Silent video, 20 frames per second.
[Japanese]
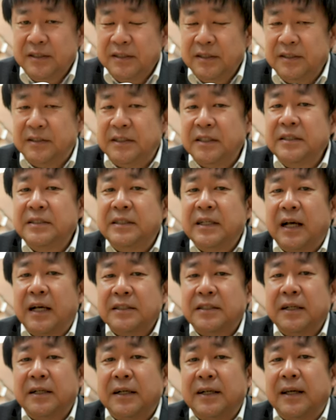1日
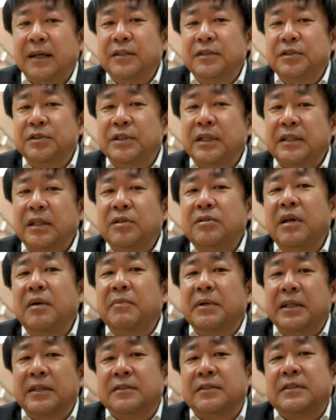朝から夕方ぐらい
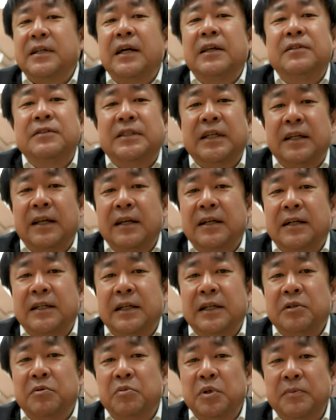まで使えるんじゃないか
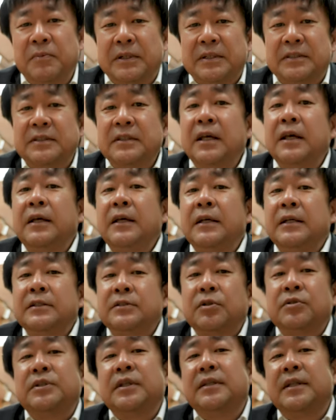なと思います。
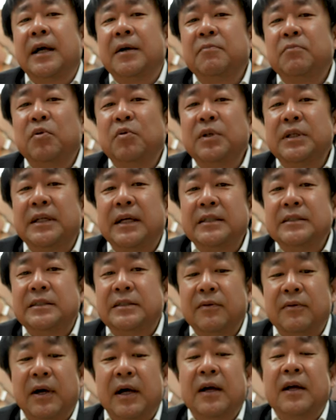そして暖房に関し
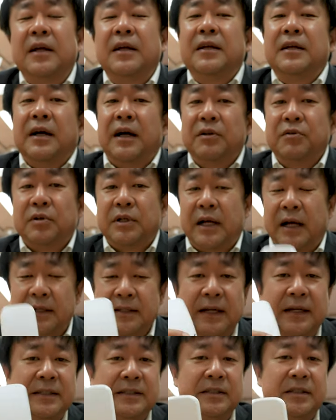ては、あの、か
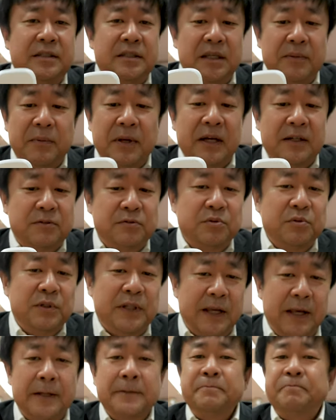なり効き目あるの
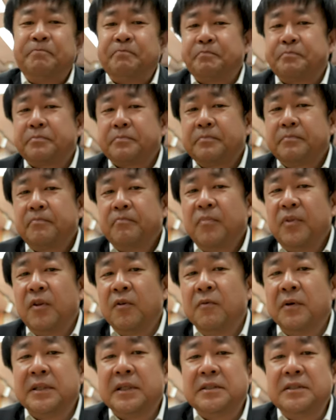で、
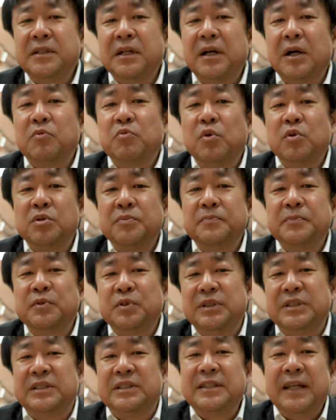私なんかウォーム
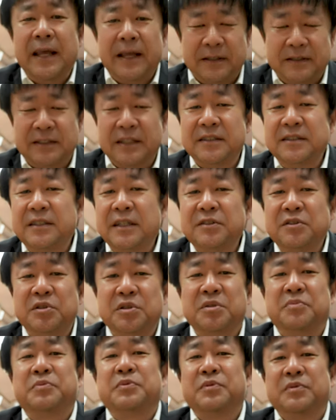1で全然
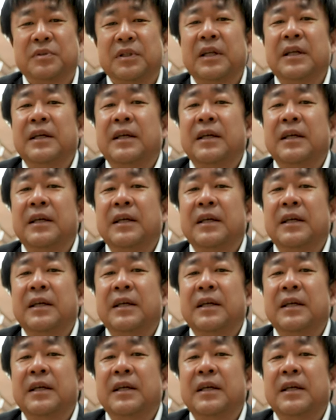十分。